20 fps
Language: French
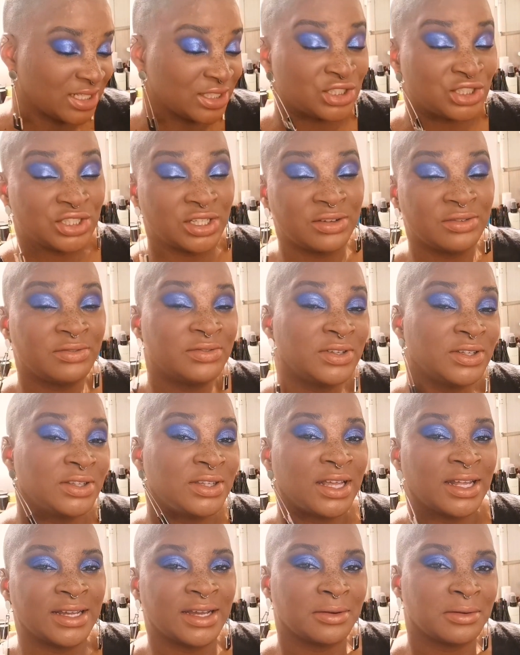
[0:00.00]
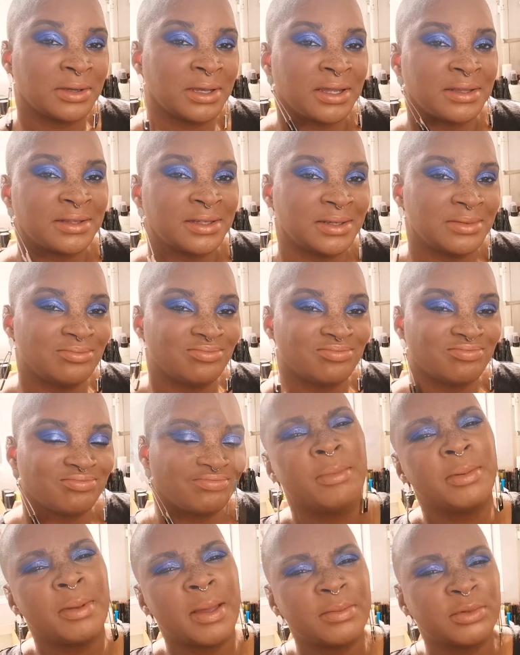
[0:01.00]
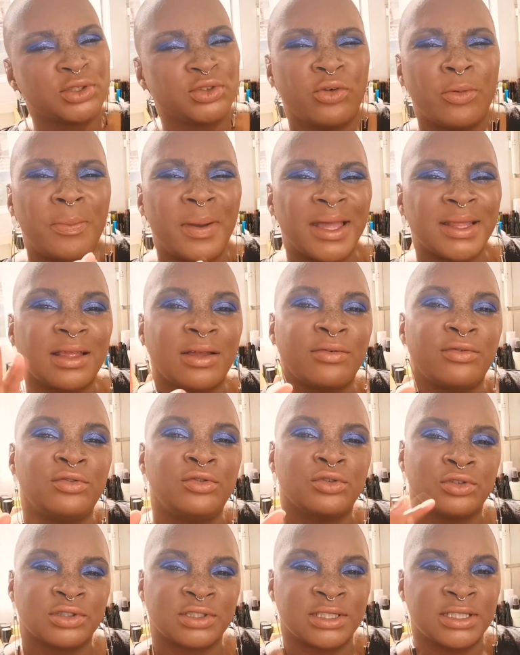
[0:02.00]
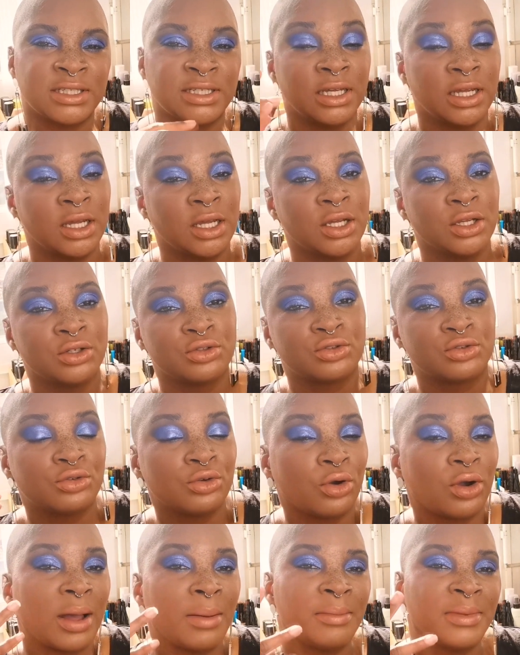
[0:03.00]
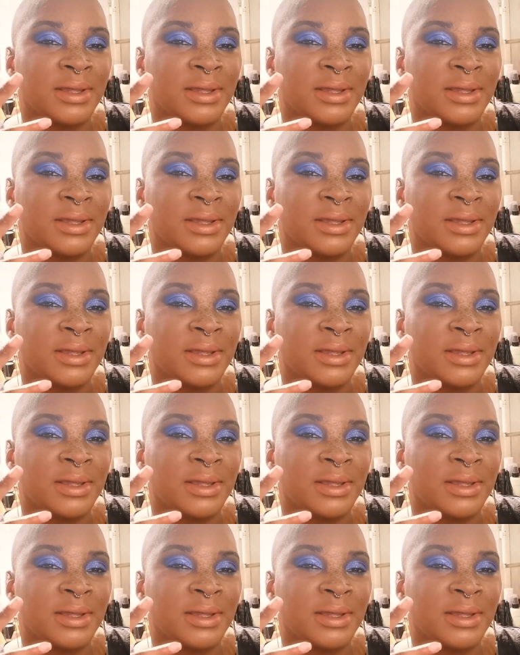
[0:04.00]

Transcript: J'évite d'aller regarder. Puis même, je ne veux pas être influencée sur un